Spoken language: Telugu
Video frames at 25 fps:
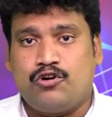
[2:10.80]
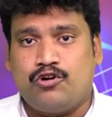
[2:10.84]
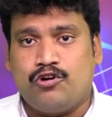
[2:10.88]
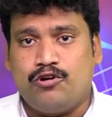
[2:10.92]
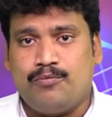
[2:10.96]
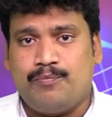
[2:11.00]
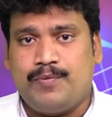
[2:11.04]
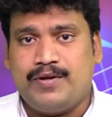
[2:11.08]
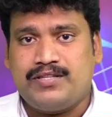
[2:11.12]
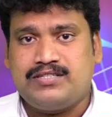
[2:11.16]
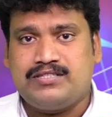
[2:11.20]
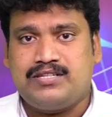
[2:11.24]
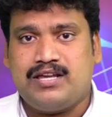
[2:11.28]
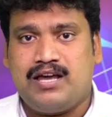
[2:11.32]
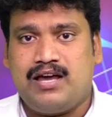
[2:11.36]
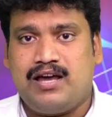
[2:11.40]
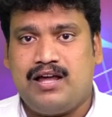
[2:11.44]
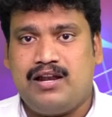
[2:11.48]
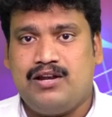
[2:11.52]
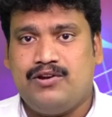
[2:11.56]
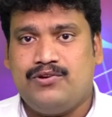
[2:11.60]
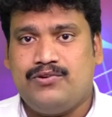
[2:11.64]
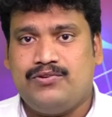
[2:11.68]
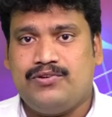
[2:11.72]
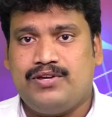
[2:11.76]

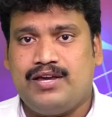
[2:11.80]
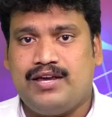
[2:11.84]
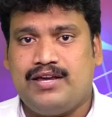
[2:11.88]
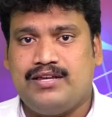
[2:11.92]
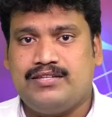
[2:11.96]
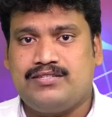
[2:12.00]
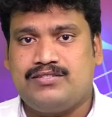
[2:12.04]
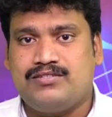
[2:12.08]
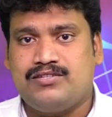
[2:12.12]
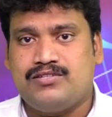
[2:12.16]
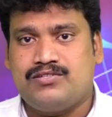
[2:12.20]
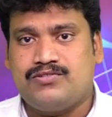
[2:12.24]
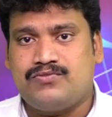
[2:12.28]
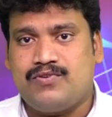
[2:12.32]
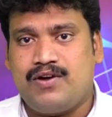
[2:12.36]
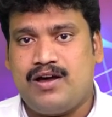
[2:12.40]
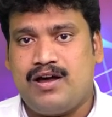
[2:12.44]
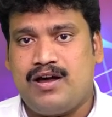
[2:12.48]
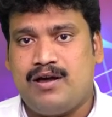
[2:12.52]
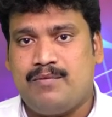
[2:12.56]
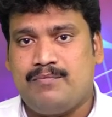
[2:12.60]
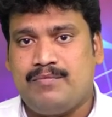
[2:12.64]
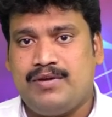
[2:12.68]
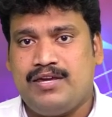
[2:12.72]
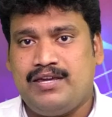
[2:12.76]
కృపచాలు ఏసు
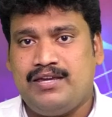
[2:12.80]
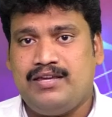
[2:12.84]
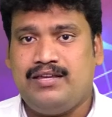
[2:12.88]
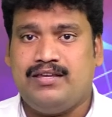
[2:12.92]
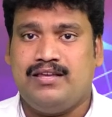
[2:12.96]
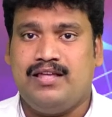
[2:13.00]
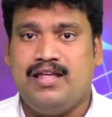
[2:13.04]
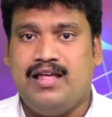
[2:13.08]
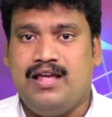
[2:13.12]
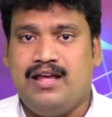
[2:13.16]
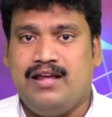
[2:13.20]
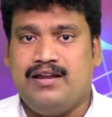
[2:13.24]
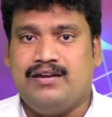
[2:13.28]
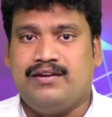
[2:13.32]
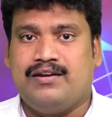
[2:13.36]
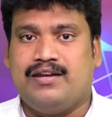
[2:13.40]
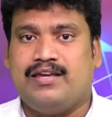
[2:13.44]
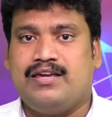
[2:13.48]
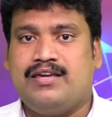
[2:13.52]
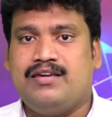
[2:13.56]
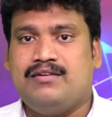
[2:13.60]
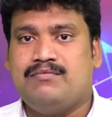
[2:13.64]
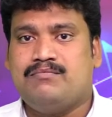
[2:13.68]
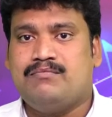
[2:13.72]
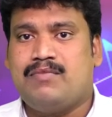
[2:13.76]
స్వామి
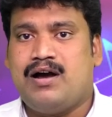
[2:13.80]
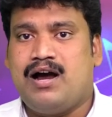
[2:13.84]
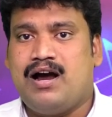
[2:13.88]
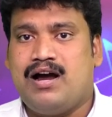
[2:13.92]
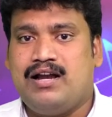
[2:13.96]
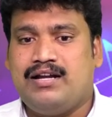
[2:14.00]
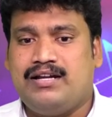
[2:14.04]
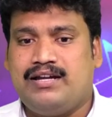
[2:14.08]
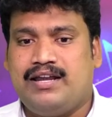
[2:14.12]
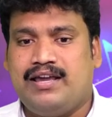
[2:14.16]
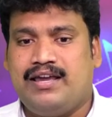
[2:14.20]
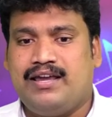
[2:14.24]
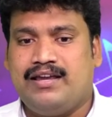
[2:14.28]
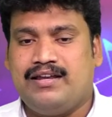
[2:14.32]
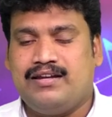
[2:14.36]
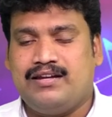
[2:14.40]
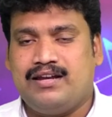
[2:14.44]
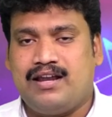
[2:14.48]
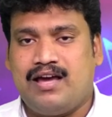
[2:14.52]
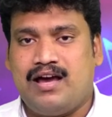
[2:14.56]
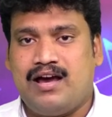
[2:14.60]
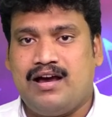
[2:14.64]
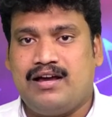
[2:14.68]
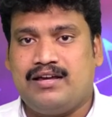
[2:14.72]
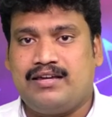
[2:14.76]
నీ మాటే
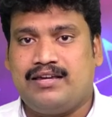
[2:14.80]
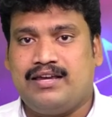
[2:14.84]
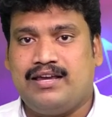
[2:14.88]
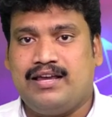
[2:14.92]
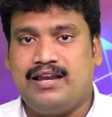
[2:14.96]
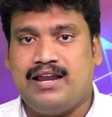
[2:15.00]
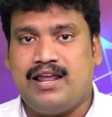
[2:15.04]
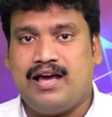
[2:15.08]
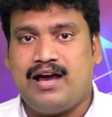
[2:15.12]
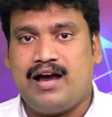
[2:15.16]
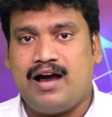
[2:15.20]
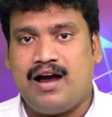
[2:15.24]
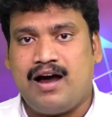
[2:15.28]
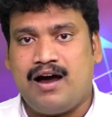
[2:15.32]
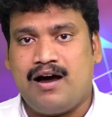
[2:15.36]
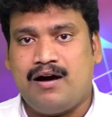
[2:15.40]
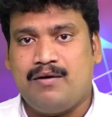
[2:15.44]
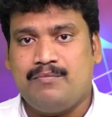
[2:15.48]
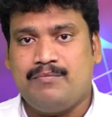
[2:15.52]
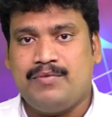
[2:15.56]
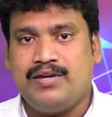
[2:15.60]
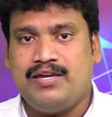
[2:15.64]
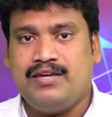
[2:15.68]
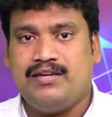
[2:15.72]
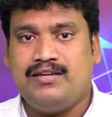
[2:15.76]
నాకిల
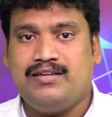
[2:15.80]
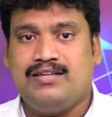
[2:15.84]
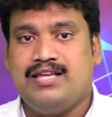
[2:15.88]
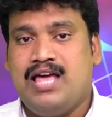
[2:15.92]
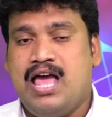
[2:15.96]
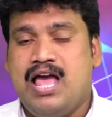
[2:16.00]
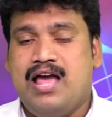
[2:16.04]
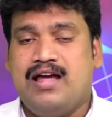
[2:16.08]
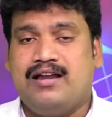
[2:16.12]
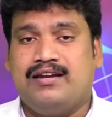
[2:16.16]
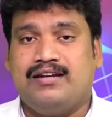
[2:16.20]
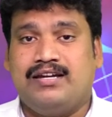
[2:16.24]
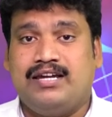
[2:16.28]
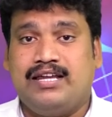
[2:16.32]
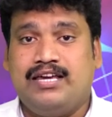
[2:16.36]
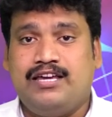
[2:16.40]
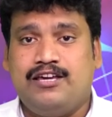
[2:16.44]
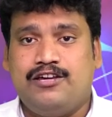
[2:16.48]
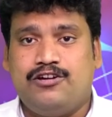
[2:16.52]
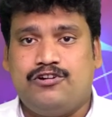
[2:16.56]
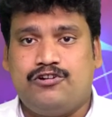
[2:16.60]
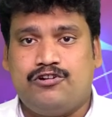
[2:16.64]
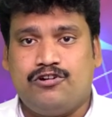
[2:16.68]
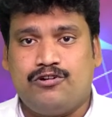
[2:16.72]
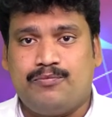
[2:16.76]
హామీ నీ
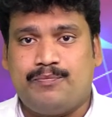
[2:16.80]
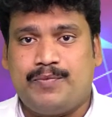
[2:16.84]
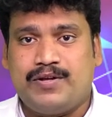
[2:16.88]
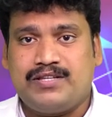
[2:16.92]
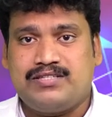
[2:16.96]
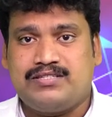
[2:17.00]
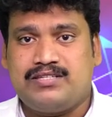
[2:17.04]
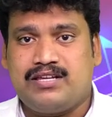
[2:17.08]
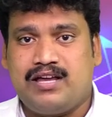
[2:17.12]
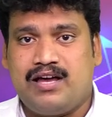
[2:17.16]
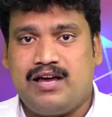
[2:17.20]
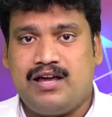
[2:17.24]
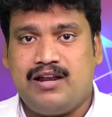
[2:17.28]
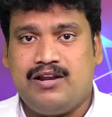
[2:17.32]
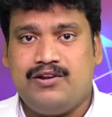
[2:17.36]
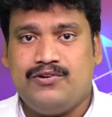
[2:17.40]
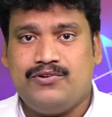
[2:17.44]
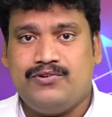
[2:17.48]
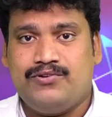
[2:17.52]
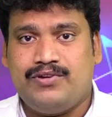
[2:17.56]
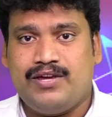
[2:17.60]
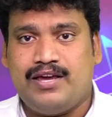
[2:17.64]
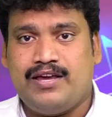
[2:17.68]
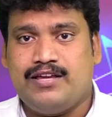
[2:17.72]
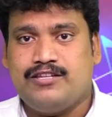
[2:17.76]
కృపచాలు
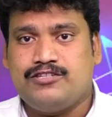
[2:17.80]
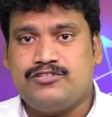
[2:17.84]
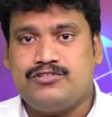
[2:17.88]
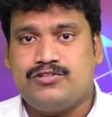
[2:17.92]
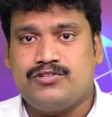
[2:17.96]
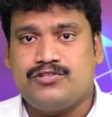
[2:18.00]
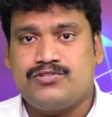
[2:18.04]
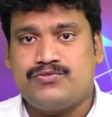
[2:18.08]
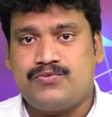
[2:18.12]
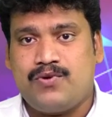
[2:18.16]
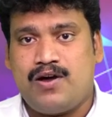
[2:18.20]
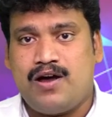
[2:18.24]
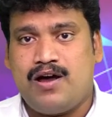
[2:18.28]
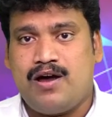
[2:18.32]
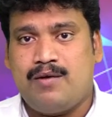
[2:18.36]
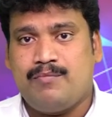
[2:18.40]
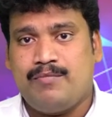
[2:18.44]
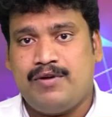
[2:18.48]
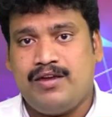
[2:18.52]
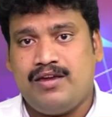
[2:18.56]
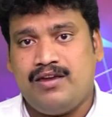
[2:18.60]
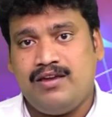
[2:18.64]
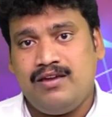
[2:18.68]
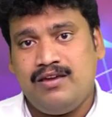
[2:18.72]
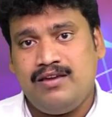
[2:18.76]
ఏసు
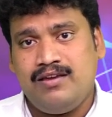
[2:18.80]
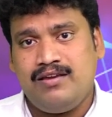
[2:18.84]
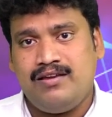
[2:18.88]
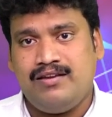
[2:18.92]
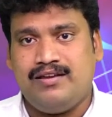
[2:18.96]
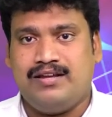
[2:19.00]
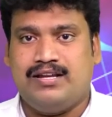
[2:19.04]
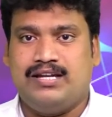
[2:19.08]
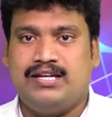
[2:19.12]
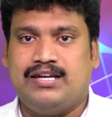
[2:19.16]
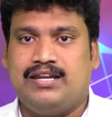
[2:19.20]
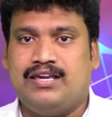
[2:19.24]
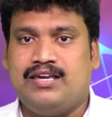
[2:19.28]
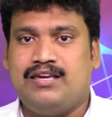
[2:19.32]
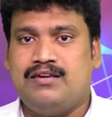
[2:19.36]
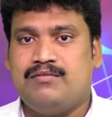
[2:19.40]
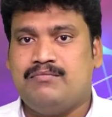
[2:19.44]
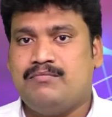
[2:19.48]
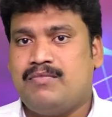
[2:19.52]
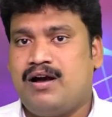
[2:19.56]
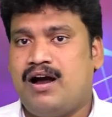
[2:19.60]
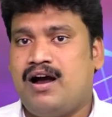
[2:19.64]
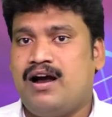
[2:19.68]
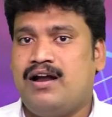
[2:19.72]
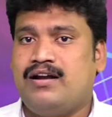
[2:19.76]
స్వామి నీ
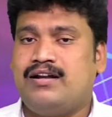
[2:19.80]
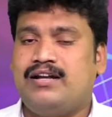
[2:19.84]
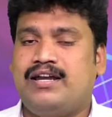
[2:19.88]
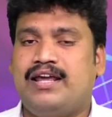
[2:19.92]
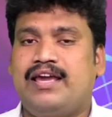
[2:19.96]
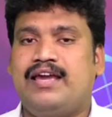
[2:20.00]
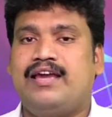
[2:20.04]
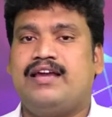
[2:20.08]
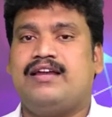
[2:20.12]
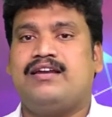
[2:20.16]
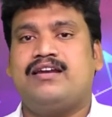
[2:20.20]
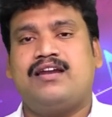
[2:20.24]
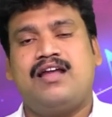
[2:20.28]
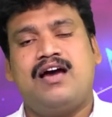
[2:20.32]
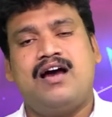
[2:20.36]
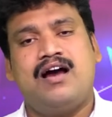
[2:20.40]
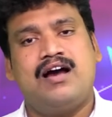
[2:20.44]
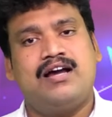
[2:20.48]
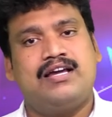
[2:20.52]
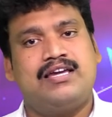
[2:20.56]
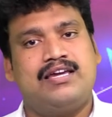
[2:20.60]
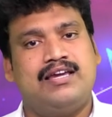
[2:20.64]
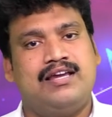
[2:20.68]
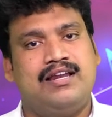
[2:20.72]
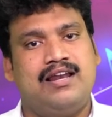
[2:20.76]
మాటే
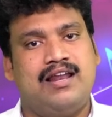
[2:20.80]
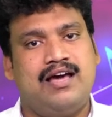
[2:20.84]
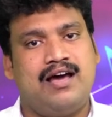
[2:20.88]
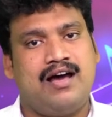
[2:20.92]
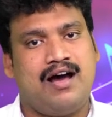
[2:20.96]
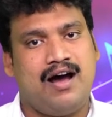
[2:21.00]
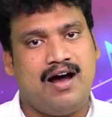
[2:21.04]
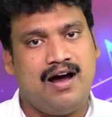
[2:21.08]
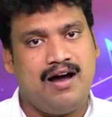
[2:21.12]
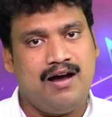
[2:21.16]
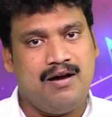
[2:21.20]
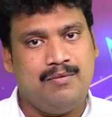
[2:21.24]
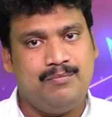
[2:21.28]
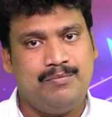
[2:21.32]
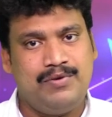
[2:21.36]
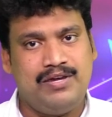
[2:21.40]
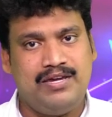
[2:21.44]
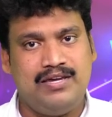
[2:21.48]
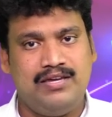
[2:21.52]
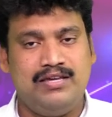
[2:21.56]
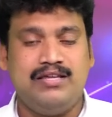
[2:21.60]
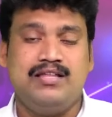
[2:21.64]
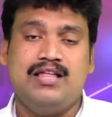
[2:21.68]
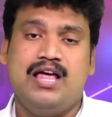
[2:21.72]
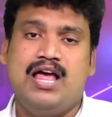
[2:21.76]
నాకిల హామీ
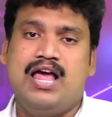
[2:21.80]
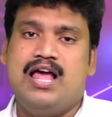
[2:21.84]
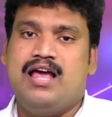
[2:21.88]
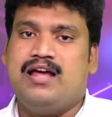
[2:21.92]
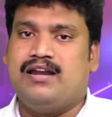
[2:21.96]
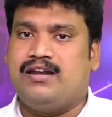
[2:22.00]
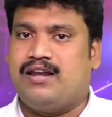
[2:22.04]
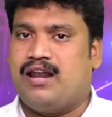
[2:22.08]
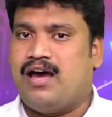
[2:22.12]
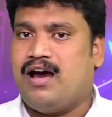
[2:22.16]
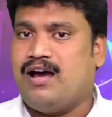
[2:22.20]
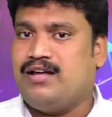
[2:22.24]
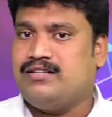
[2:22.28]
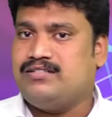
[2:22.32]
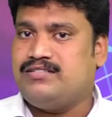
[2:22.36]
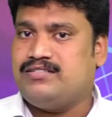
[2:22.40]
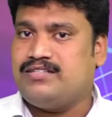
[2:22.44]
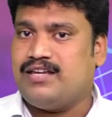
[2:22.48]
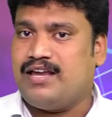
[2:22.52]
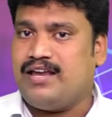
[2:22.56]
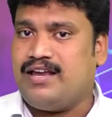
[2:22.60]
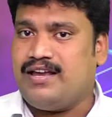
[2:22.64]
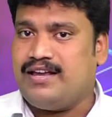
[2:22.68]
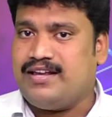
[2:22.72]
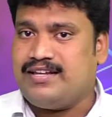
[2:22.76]
నా
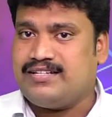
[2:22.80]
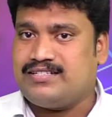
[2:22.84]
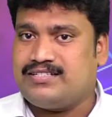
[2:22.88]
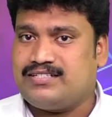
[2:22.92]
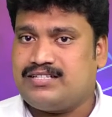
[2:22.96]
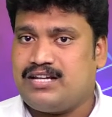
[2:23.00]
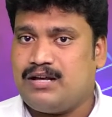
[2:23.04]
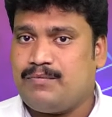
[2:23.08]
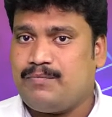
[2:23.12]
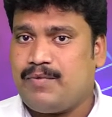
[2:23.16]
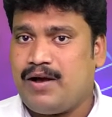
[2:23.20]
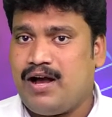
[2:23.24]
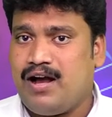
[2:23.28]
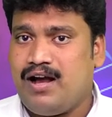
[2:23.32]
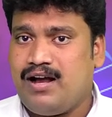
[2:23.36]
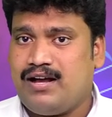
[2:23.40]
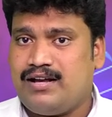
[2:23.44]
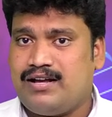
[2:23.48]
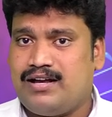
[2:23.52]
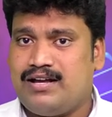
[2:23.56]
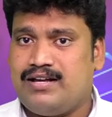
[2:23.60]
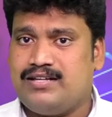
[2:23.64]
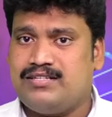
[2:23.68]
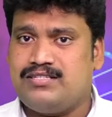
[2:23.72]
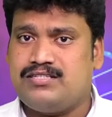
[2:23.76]
జ్యేష్ఠ
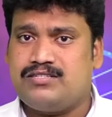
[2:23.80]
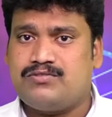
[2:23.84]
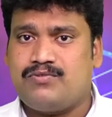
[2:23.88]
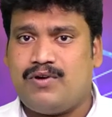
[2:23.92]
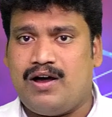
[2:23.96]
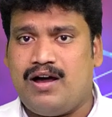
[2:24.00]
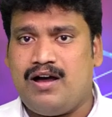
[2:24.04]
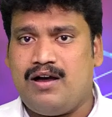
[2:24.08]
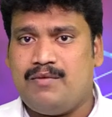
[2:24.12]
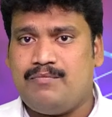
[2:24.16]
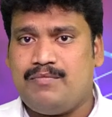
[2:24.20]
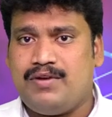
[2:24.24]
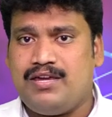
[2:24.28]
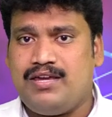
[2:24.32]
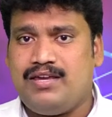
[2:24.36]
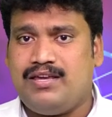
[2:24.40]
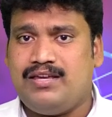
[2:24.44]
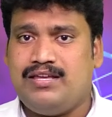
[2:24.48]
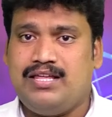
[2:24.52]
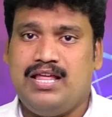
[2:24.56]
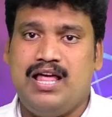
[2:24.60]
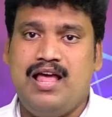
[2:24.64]
భాగస్వామి